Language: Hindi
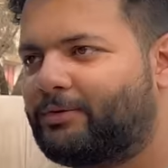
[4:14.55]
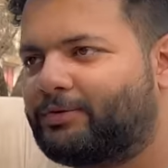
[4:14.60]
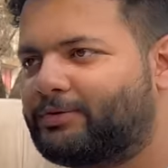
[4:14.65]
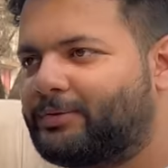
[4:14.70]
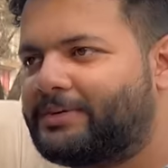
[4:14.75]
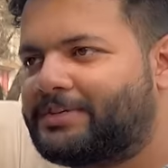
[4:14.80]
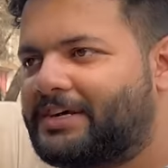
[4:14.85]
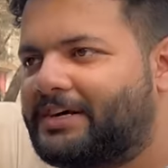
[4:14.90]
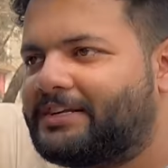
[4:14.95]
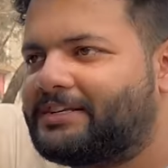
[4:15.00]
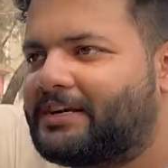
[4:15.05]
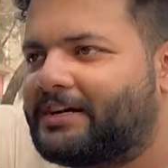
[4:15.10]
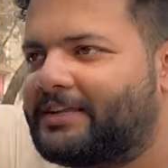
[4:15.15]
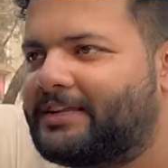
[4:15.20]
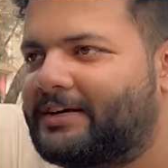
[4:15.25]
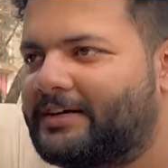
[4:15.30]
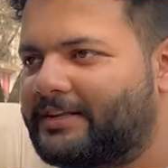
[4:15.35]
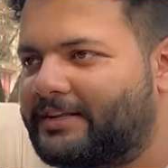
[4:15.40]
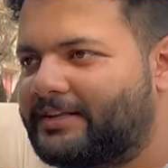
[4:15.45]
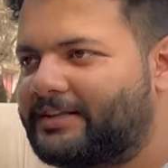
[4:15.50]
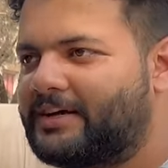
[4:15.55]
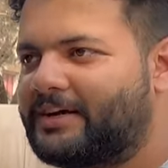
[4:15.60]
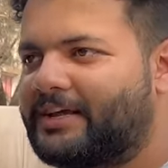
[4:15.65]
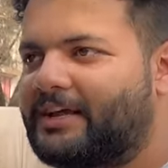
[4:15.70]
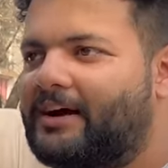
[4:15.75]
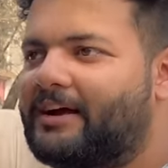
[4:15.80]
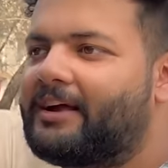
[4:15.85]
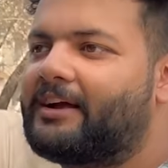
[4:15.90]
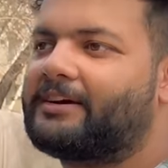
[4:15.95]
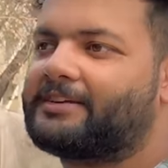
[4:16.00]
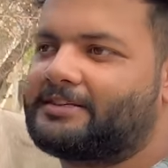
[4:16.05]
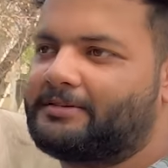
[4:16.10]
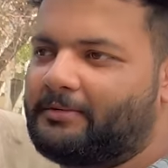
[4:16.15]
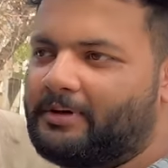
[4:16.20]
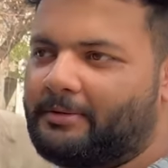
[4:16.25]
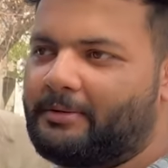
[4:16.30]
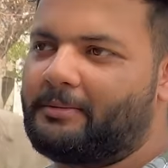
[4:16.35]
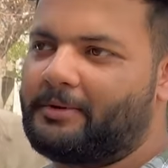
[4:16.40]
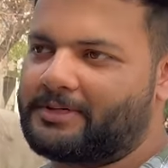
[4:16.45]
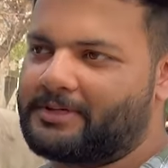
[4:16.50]
उसमें छेड़छाड़ नहीं करते ताकि आगे कस्टमर
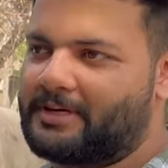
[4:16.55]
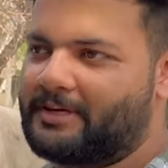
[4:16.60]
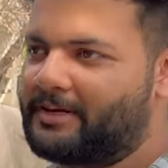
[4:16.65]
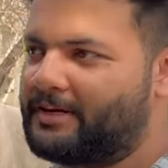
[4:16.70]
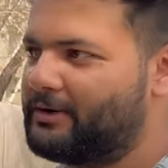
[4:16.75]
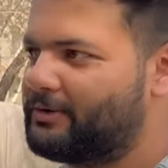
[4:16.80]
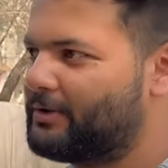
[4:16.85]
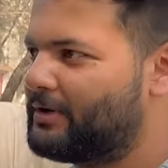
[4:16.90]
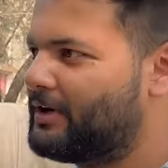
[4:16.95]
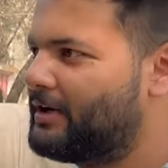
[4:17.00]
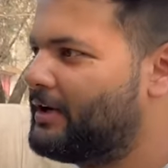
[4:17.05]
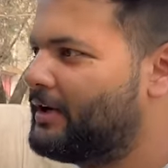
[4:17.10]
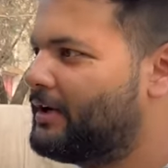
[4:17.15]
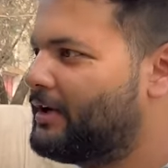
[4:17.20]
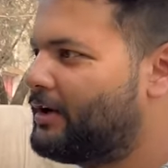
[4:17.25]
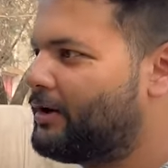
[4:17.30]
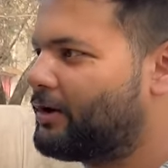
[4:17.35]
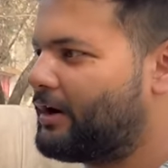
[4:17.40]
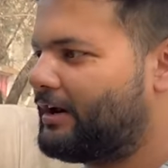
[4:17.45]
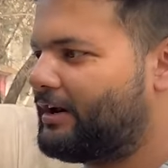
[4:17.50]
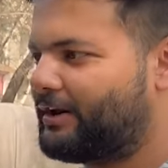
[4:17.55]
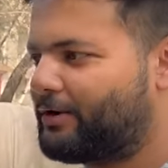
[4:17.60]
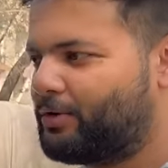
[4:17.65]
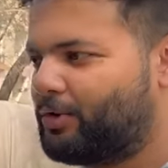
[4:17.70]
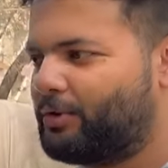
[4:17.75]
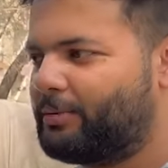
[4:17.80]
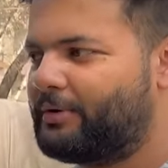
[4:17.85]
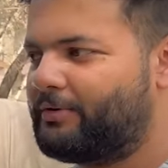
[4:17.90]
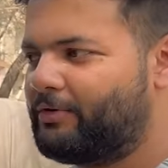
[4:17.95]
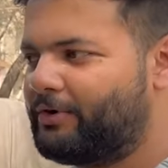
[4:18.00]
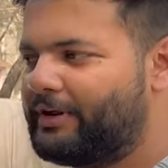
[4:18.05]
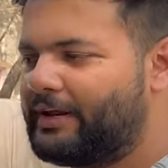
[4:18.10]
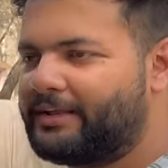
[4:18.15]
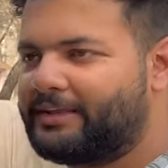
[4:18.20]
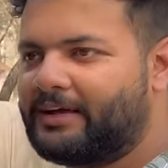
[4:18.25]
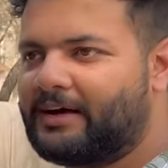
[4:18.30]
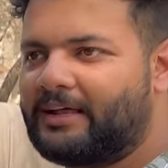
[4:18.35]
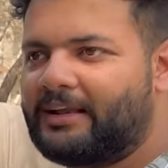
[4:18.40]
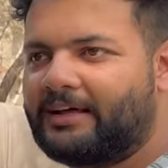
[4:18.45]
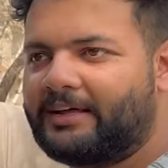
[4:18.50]
भी परेशान ना हो कलर कोड भी वही
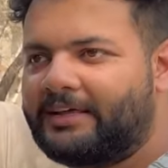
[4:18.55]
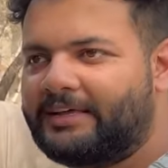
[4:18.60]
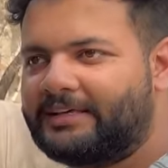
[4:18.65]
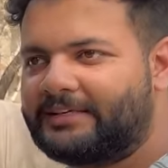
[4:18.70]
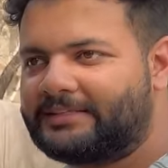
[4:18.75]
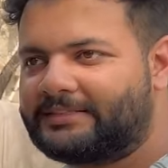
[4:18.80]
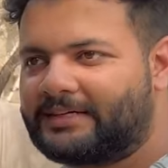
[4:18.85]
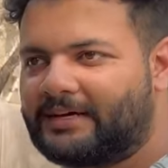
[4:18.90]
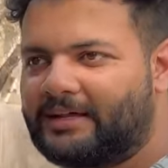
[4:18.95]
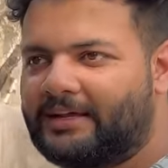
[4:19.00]
रहता है हालांकि इसका